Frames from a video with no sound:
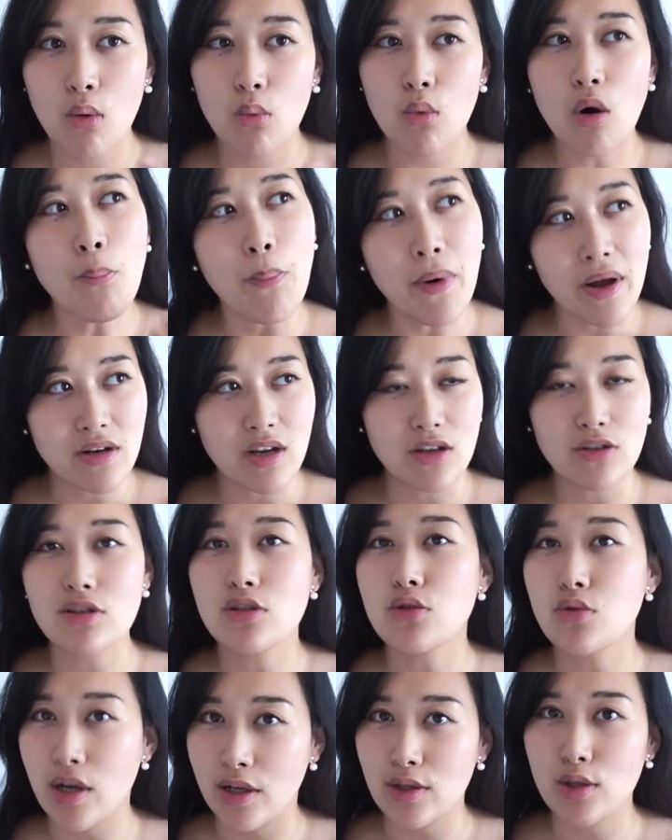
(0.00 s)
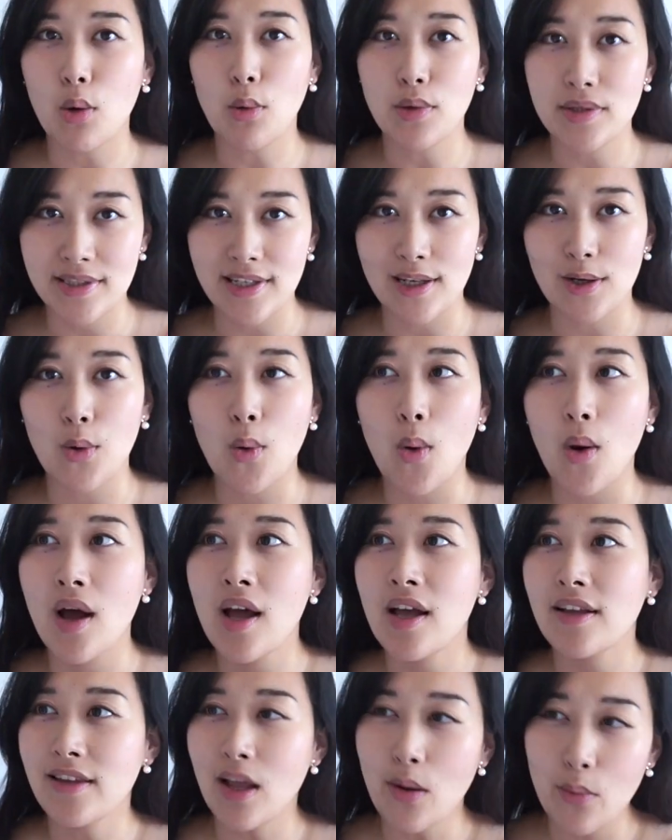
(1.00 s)
我本人是全都写过，
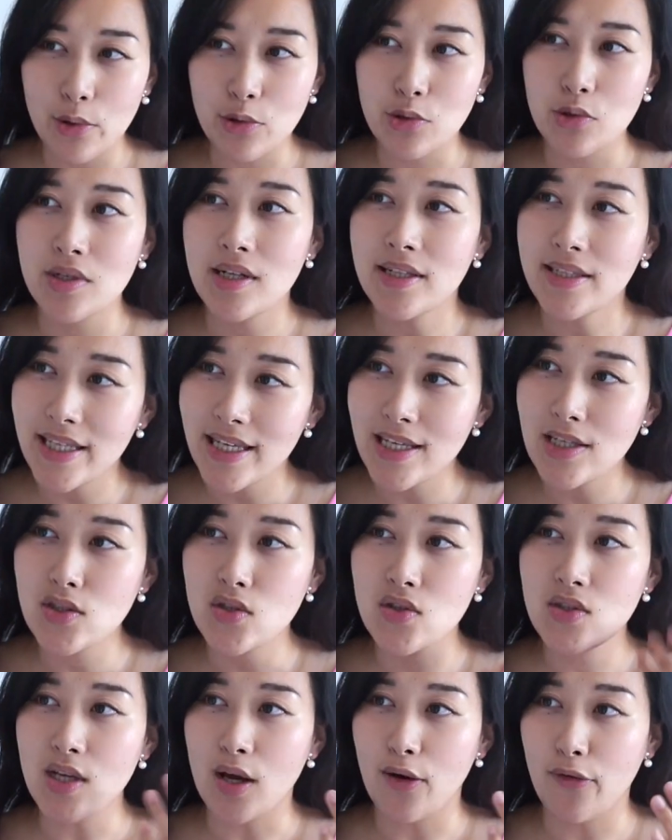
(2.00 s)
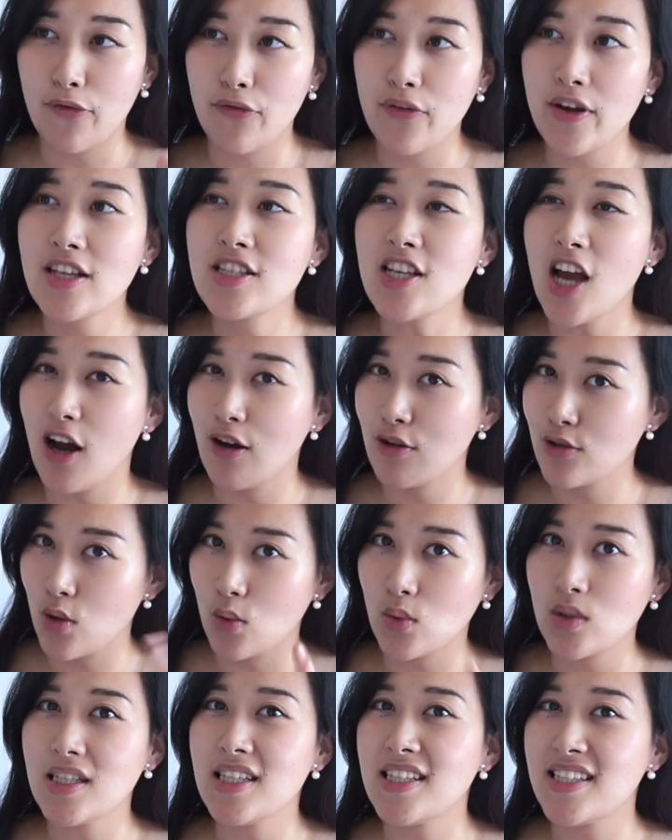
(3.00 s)
但我觉得第一视角非常
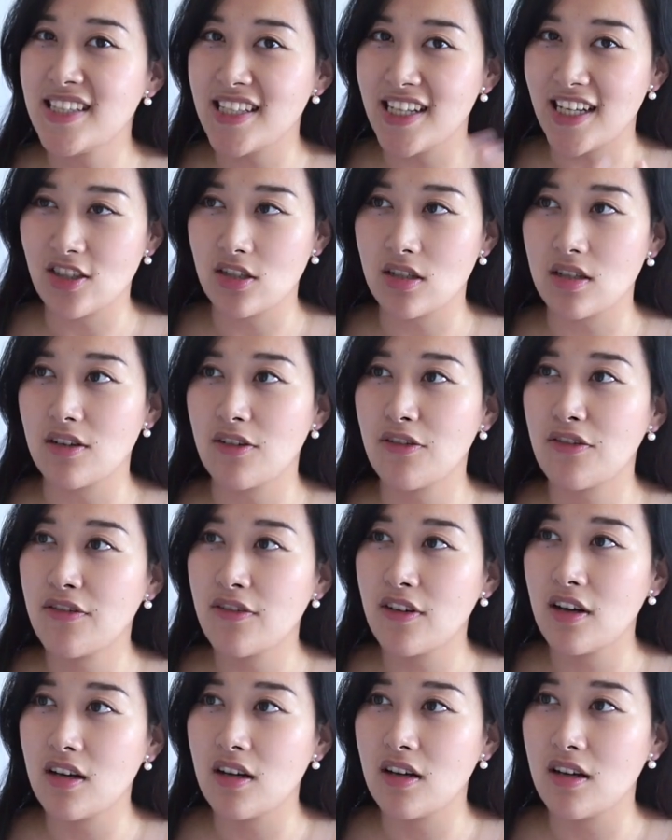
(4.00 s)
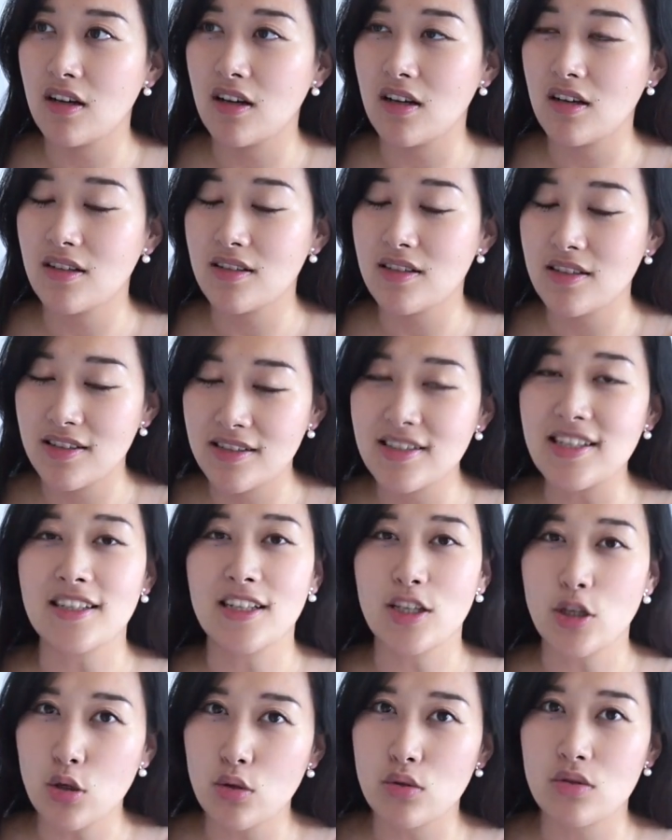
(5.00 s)
容易写的，呃，写
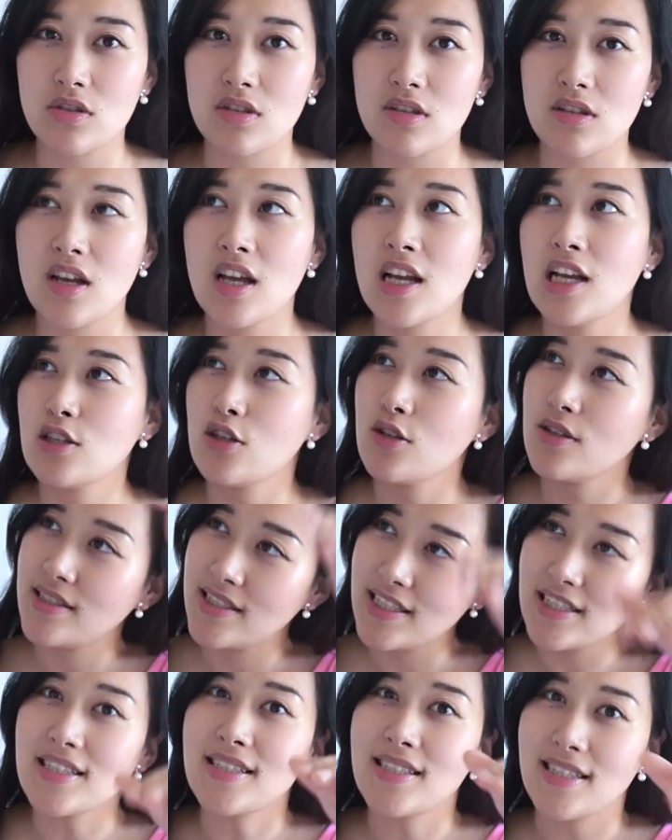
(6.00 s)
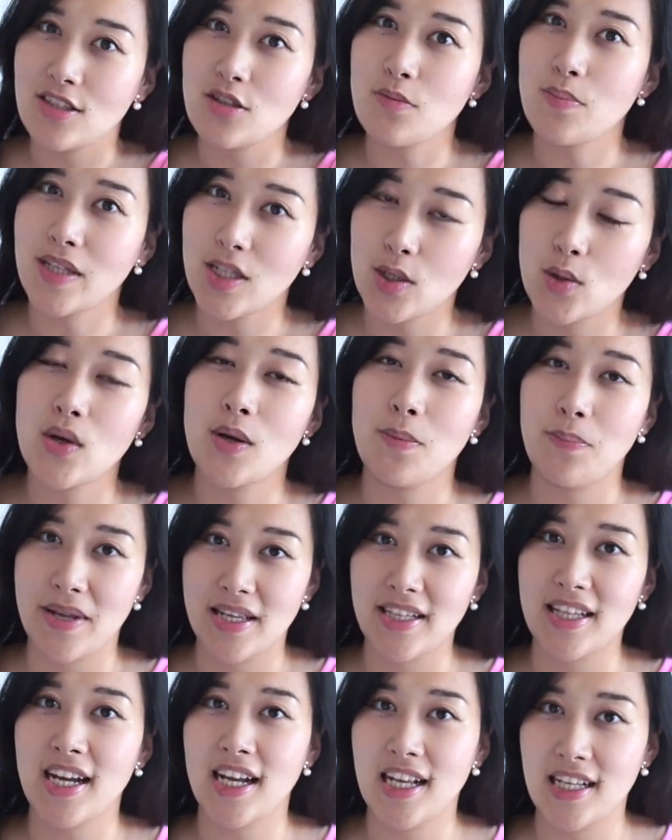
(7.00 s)
的幼稚，就写着写着变得会
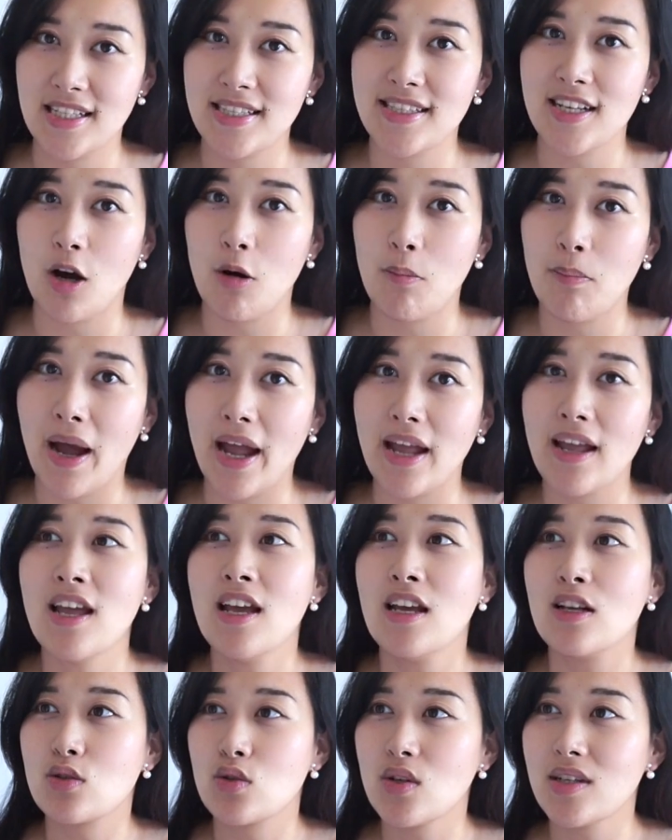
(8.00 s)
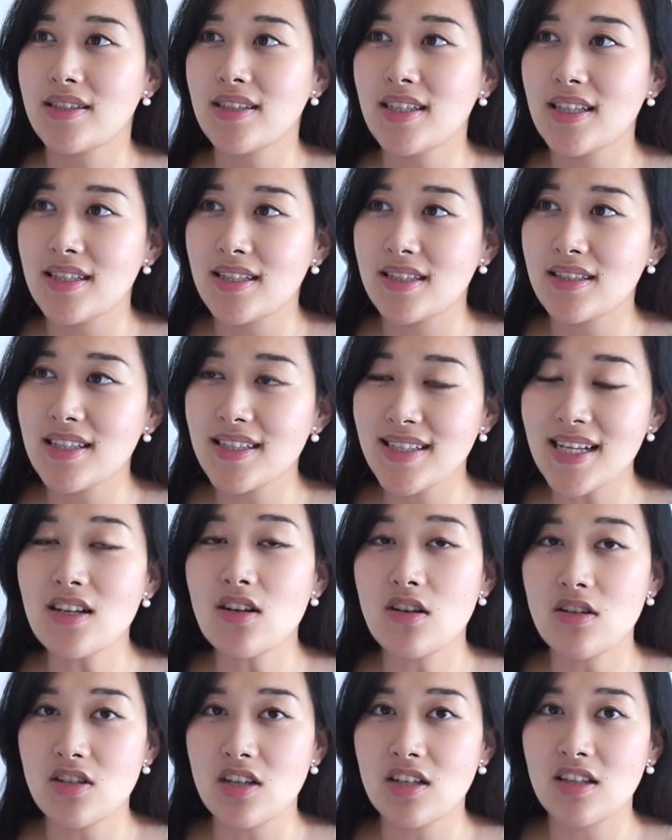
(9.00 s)
变得很小白。所以第第
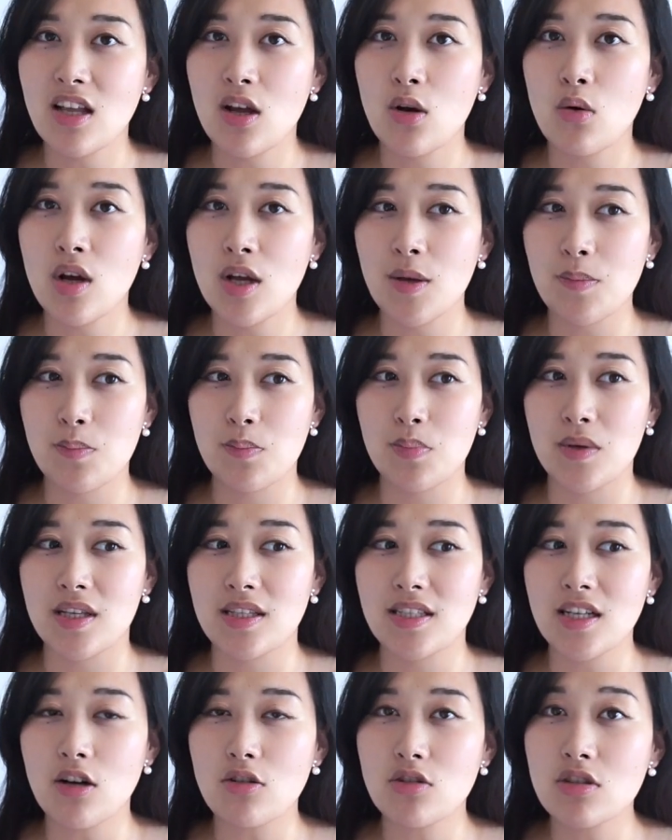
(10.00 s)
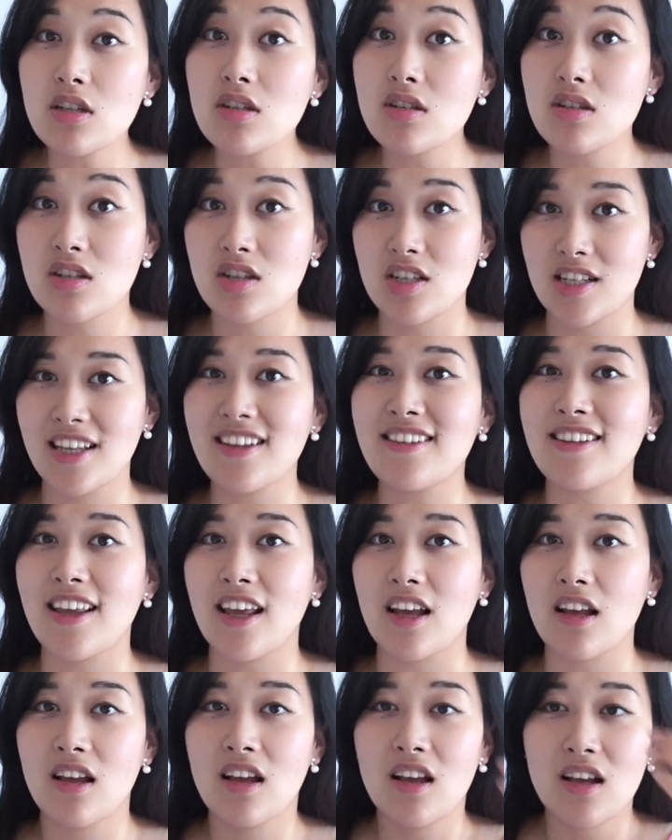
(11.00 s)
三人称呢会比较正式一
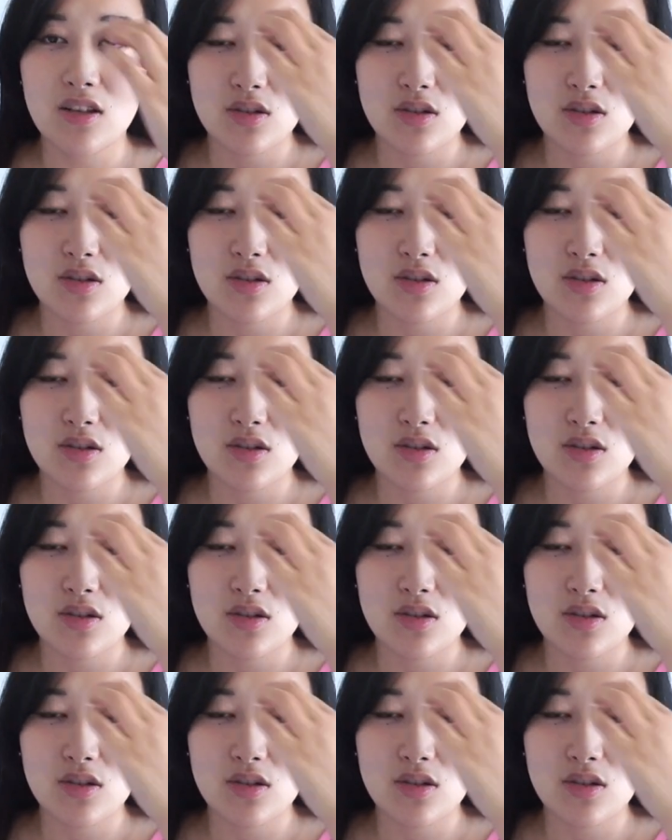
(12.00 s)
点。